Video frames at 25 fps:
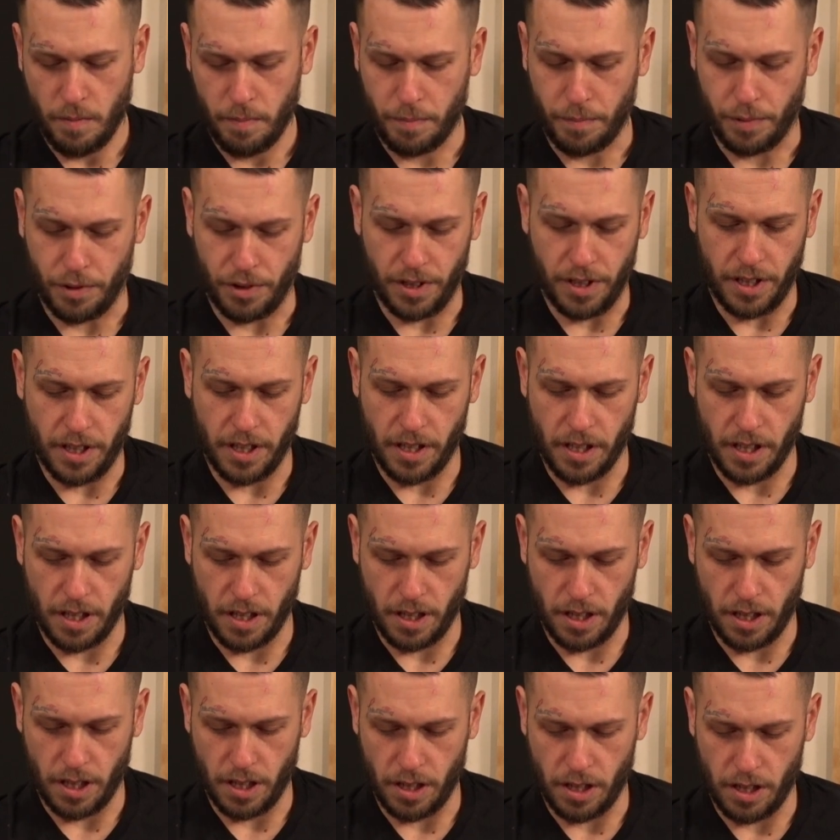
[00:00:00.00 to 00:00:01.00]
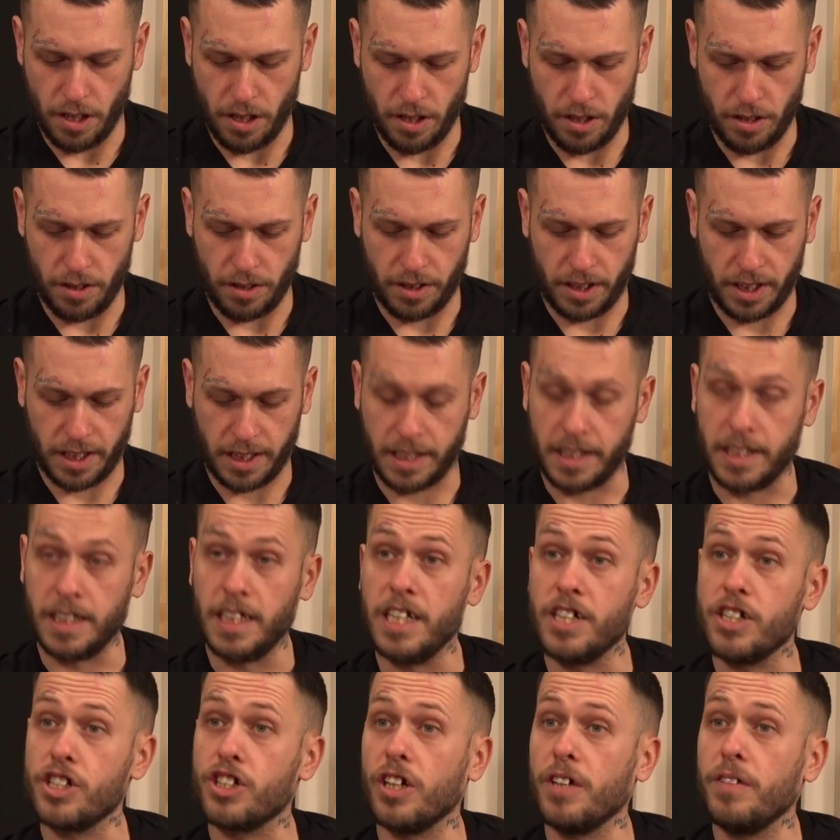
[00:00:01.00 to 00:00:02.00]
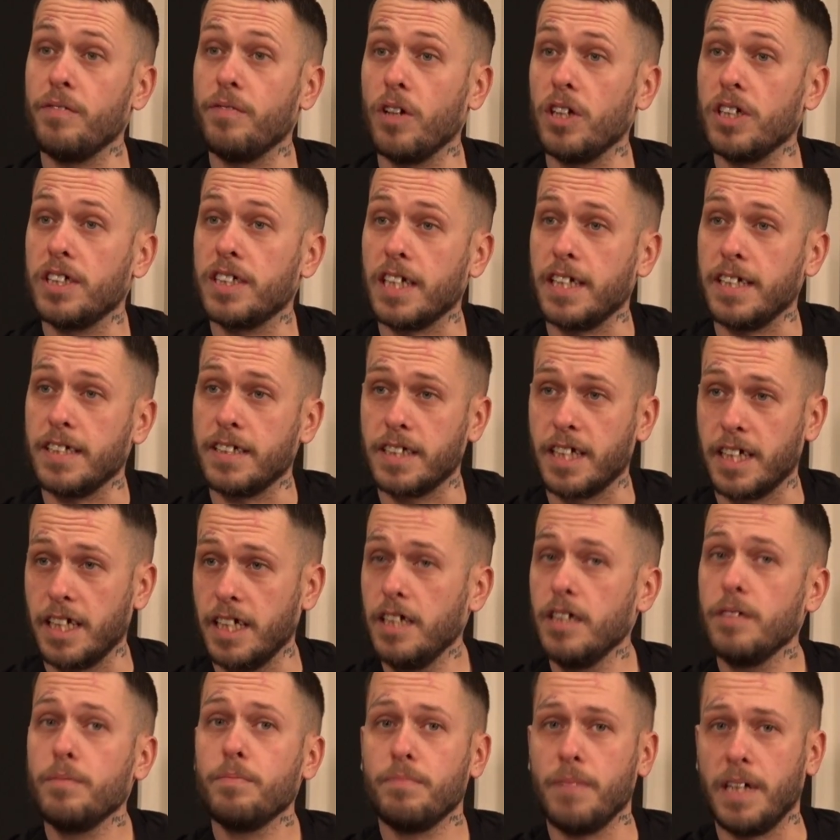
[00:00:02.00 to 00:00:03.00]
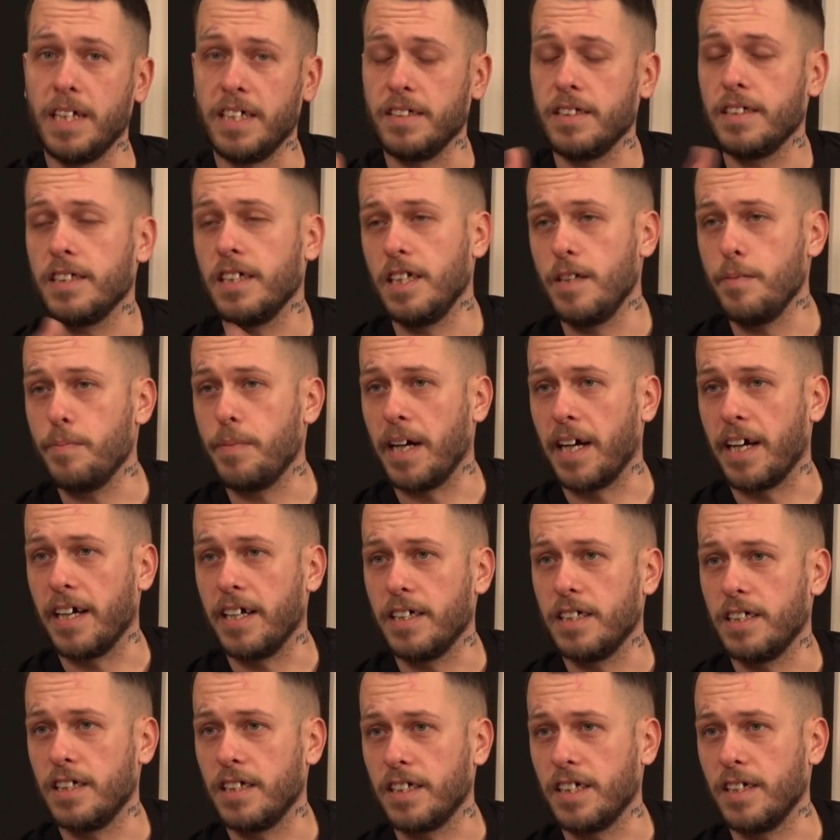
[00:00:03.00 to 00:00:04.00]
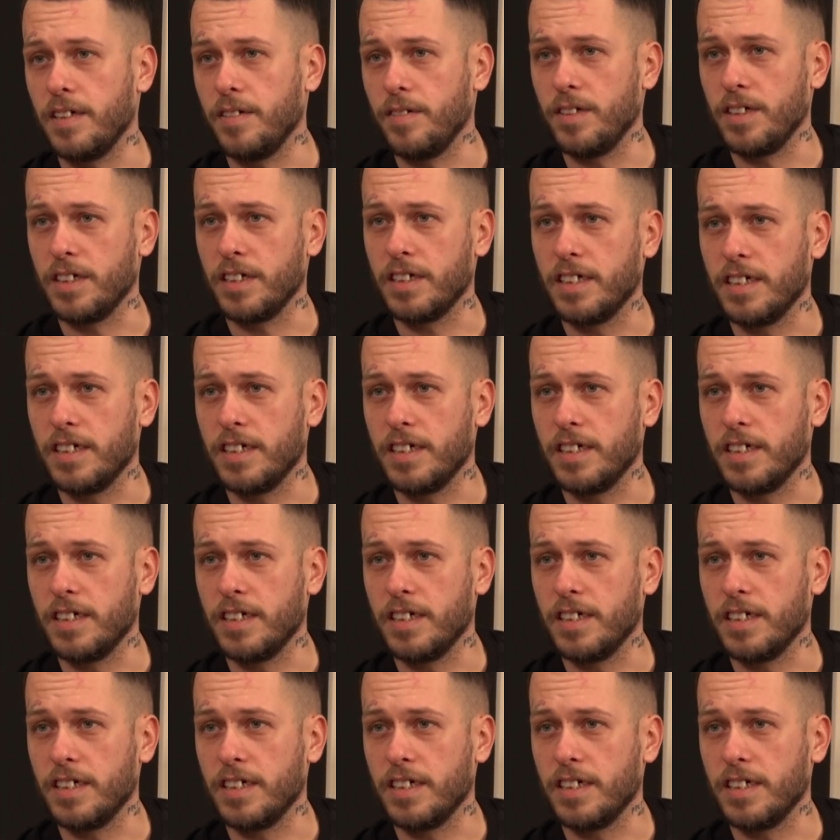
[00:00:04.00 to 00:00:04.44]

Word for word: Puis, euh, si les jeunes veulent s'inscrire, ben, c'est les parents qui,